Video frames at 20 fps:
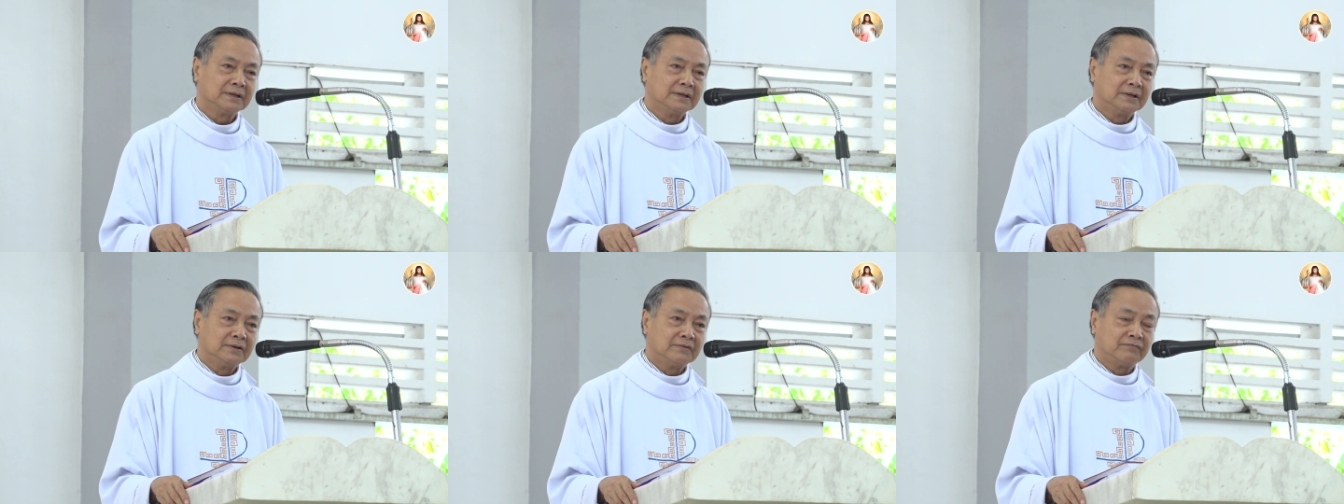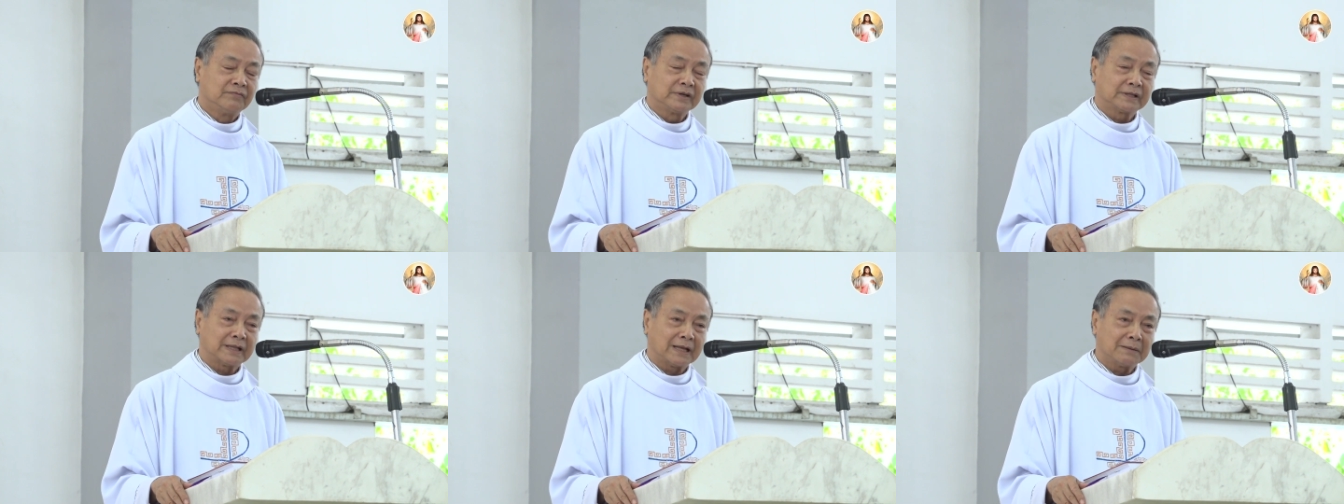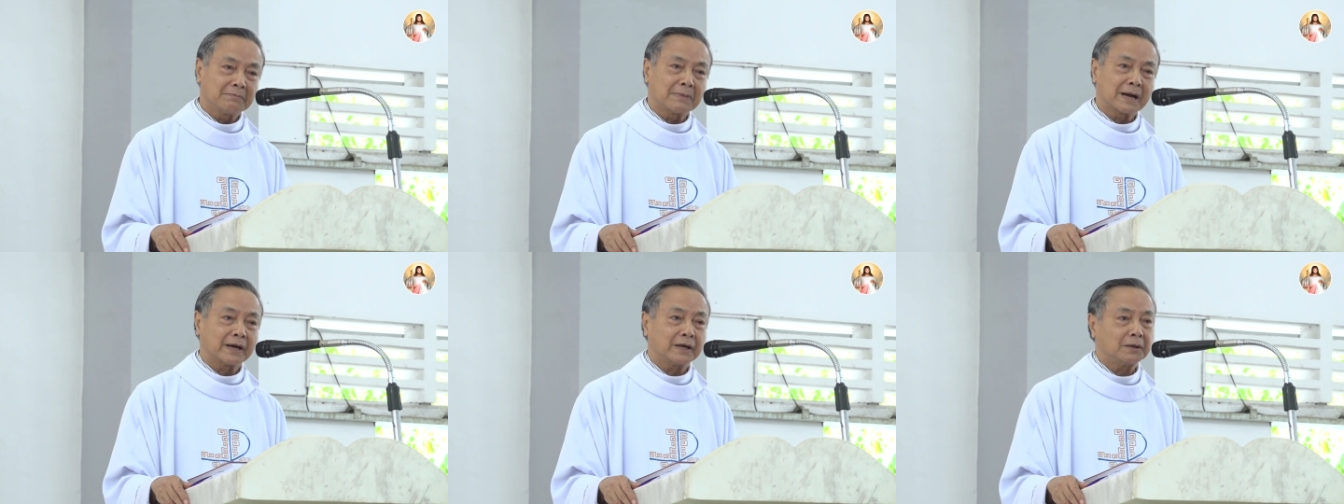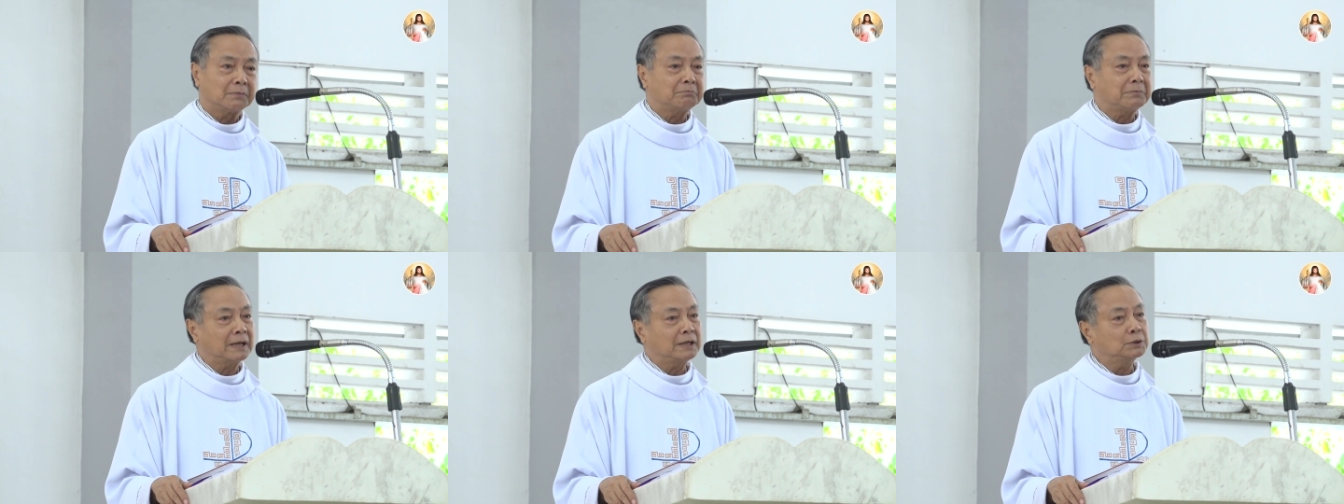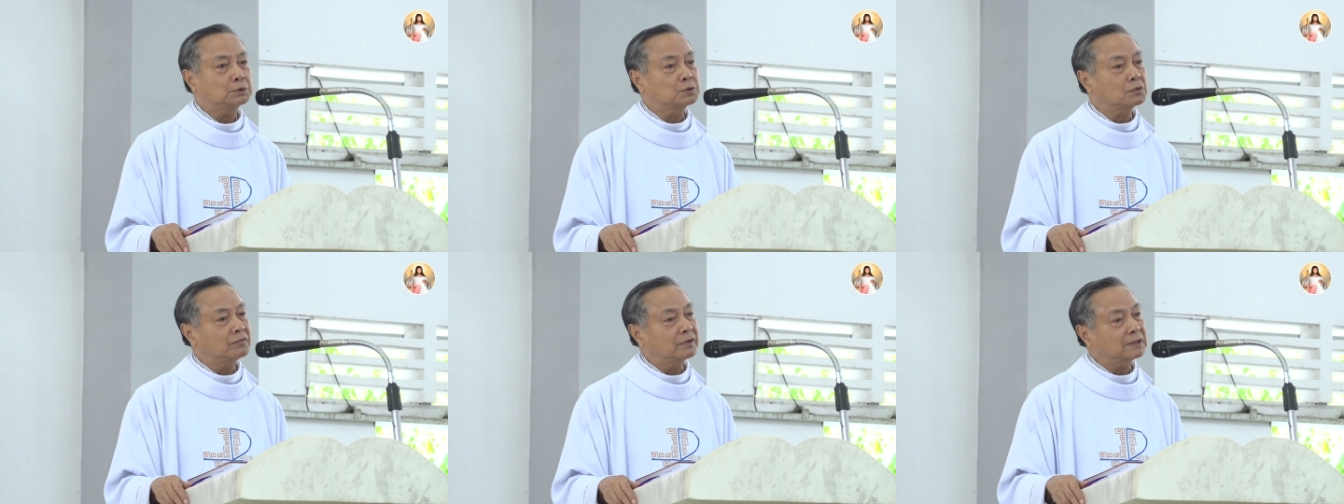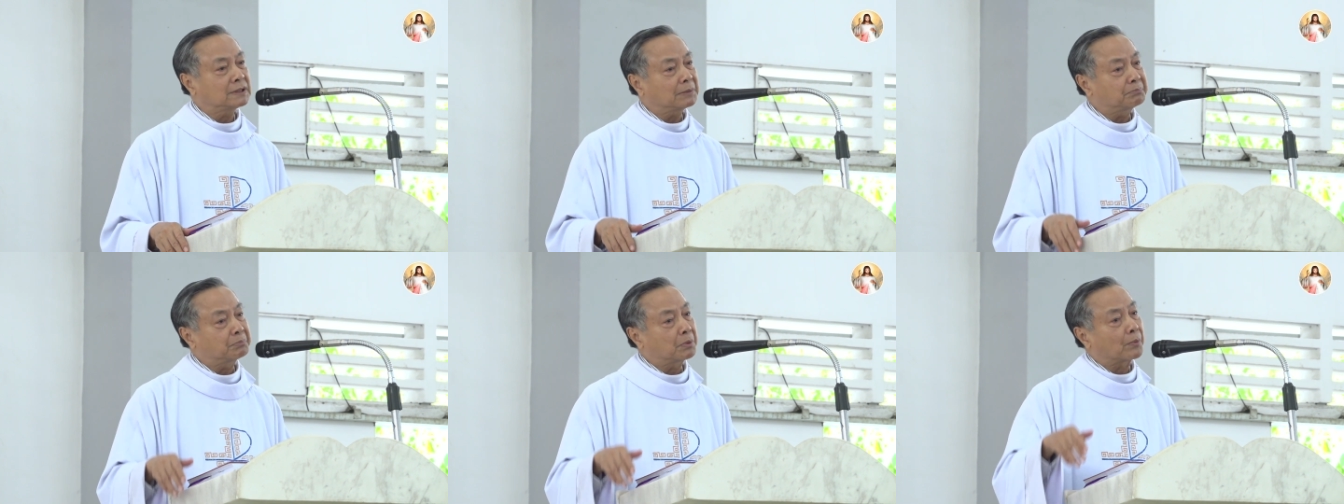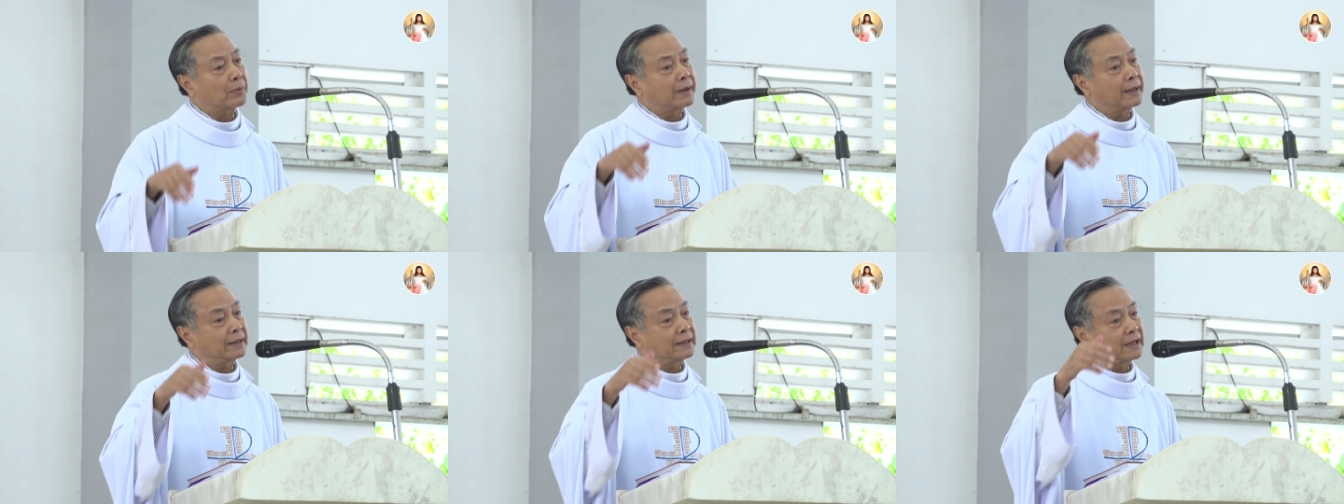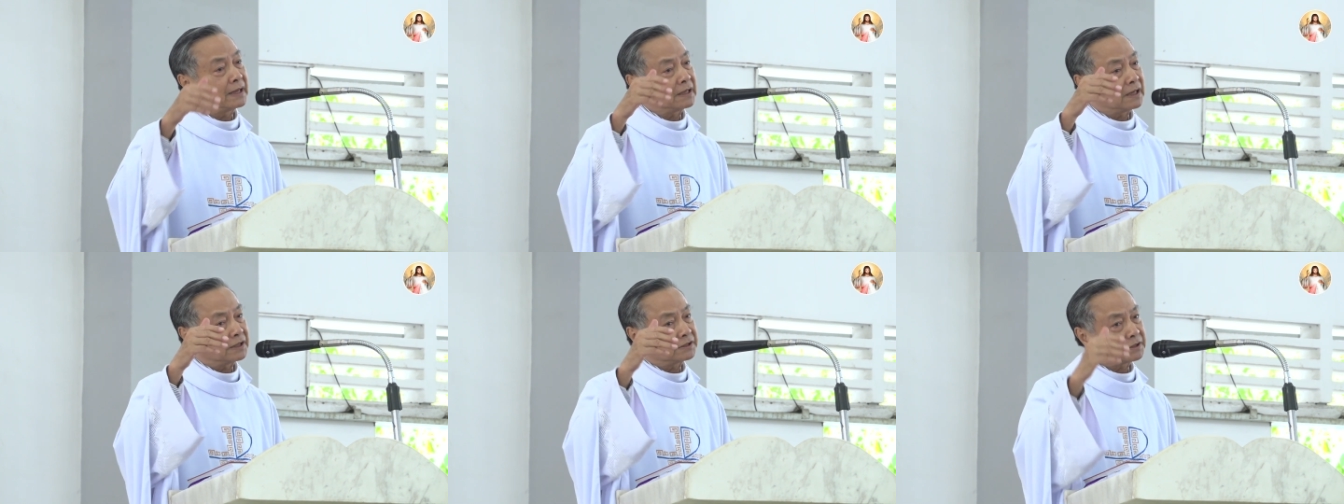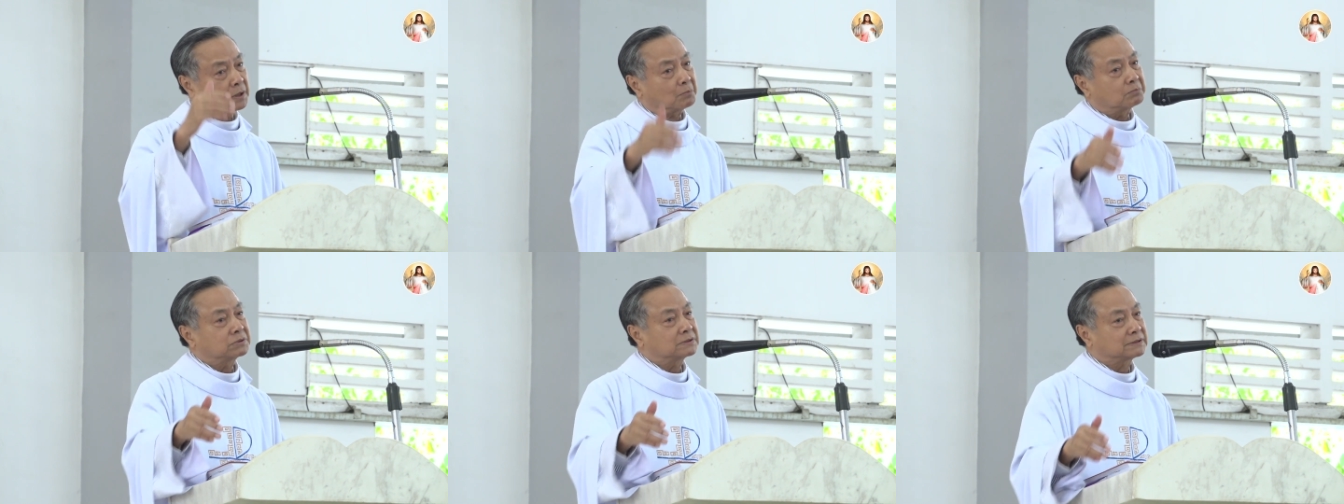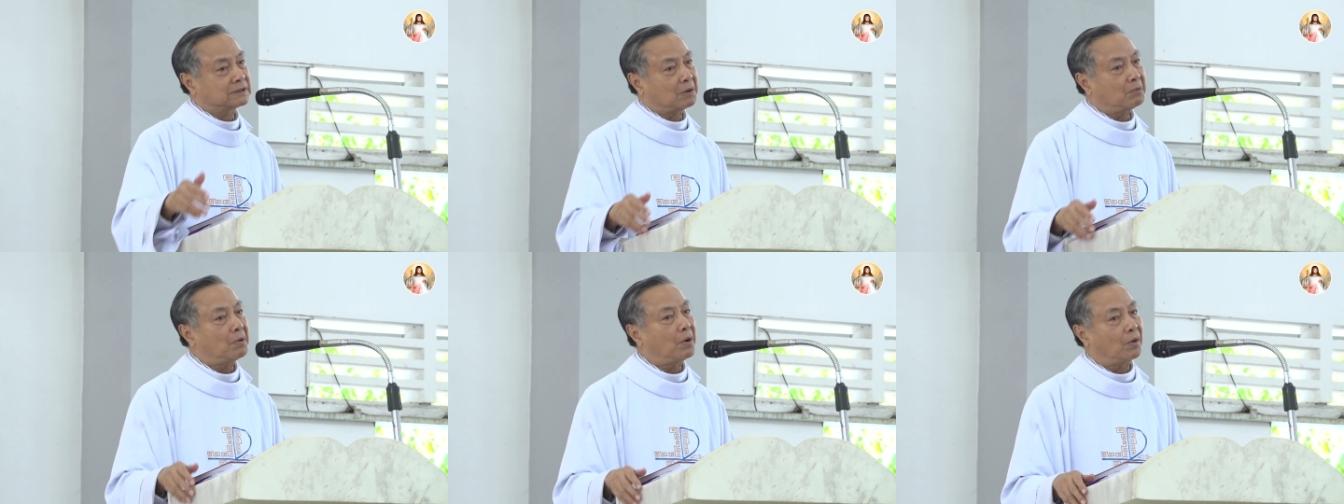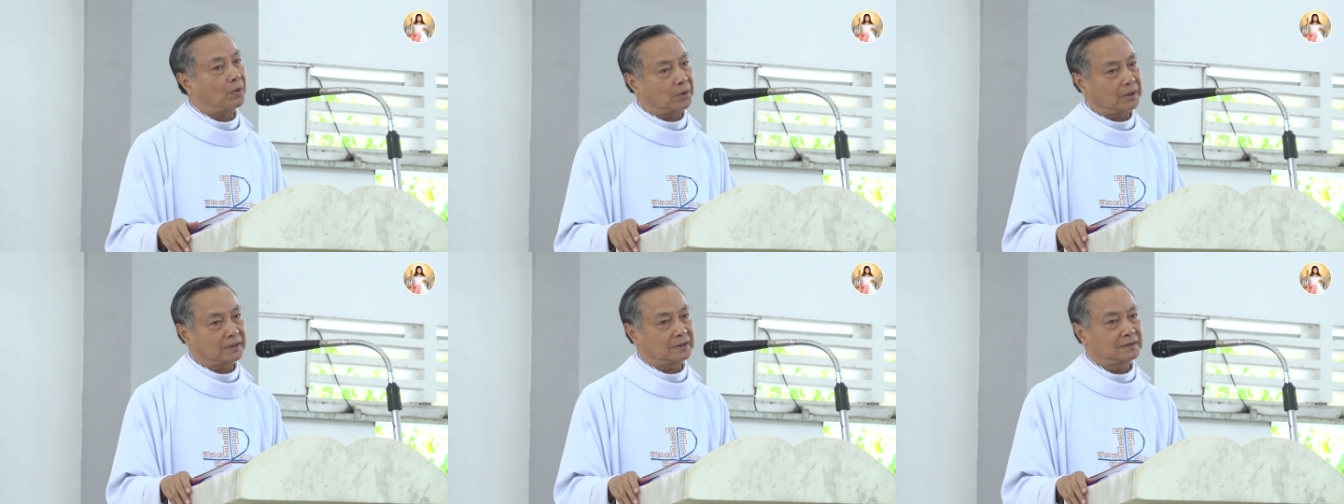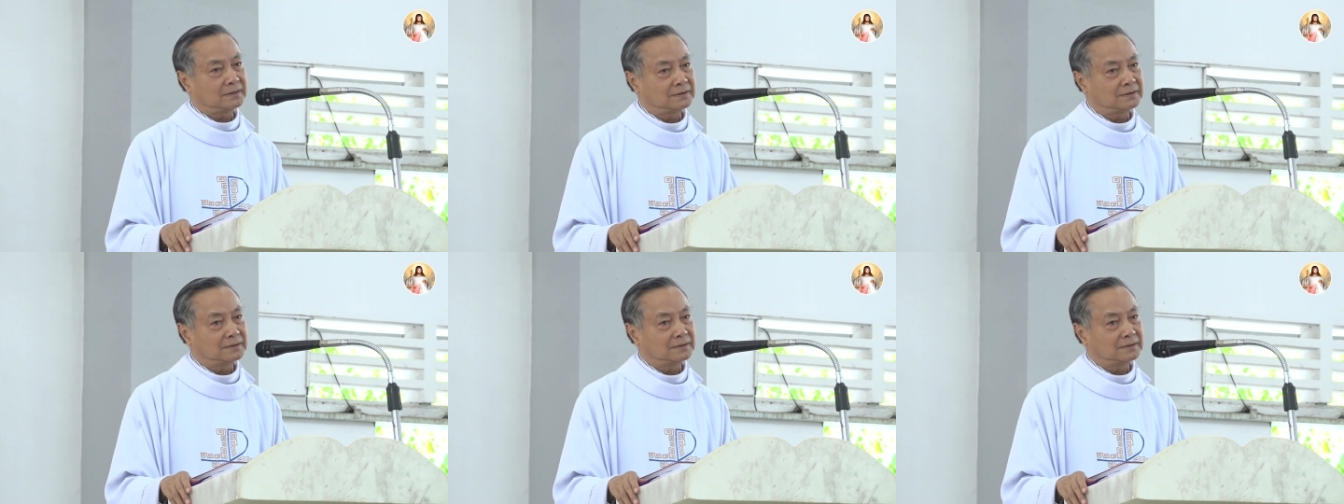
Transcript: Vì thế mà ngày hôm nay Chúa vẫn tiếp tục hiện diện ở trong giáo hội,